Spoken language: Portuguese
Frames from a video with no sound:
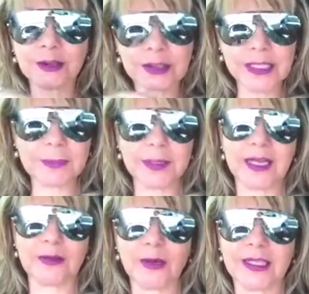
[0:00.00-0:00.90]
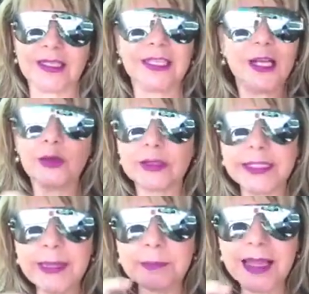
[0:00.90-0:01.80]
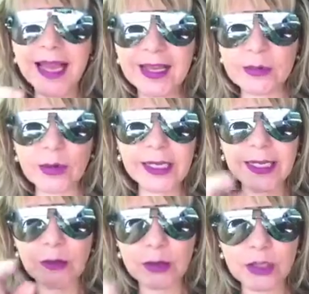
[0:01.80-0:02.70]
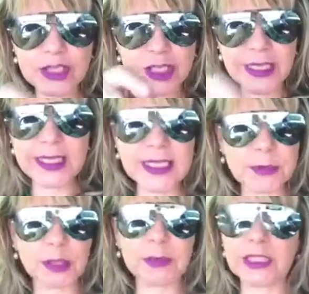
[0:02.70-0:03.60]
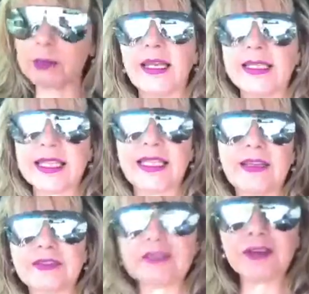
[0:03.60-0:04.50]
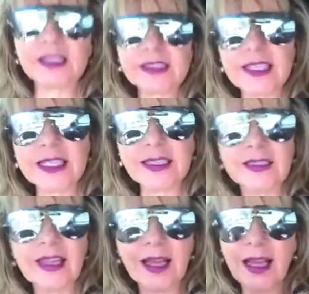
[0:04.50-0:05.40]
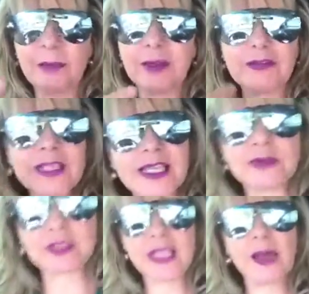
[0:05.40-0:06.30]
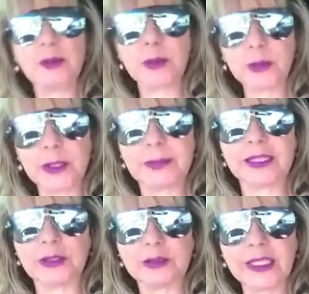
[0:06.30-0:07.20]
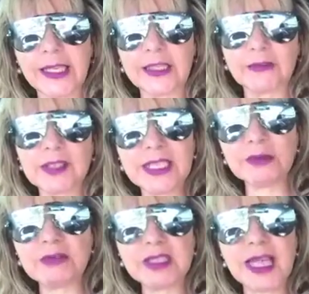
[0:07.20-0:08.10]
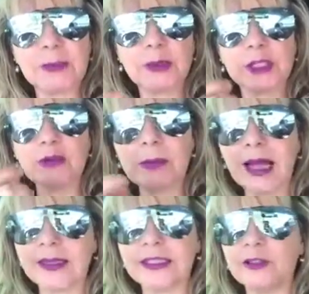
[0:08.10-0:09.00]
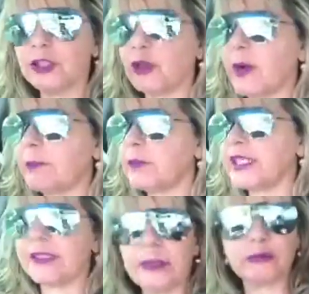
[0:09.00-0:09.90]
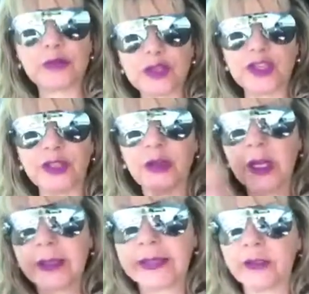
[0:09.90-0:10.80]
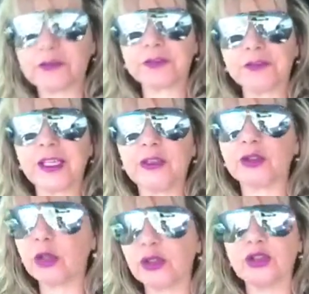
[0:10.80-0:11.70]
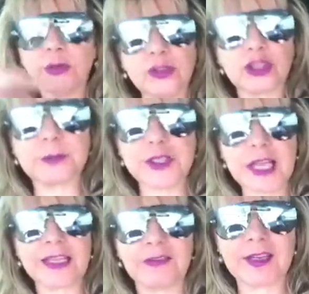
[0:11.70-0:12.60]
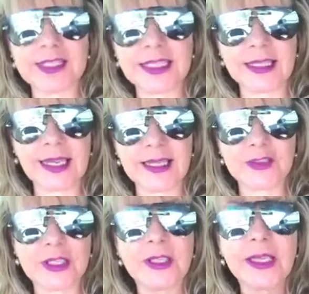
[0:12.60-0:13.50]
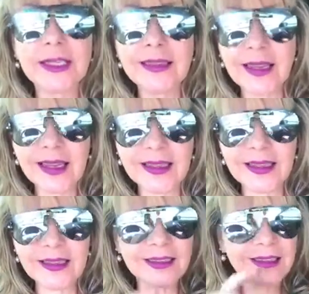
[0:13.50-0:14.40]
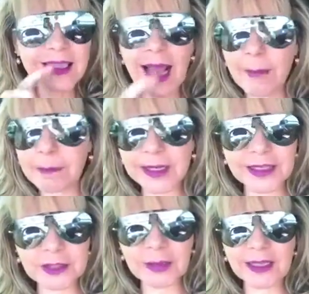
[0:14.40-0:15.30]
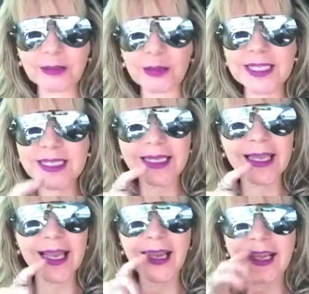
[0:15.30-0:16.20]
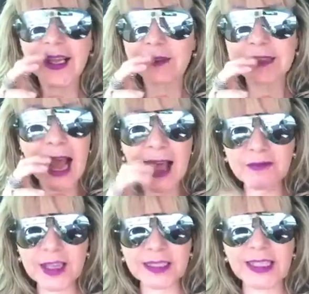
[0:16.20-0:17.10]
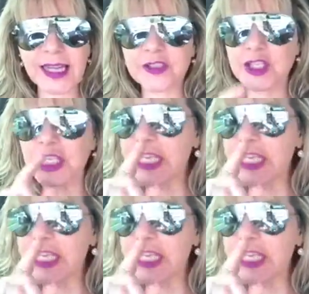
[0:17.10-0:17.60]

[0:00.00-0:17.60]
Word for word: O tempo é agora. O tempo é agora, é hoje, nesse momento. Você deve estar tá falando aí, ah, mas você não sabe o problema que eu tenho. Você não sabe. Eu tenho um marido, eu tenho uma mãe, tenho um tio, tenho um filho. Todo mundo me gera infelicidade. E aí, aprenda uma coisa que é a verdade.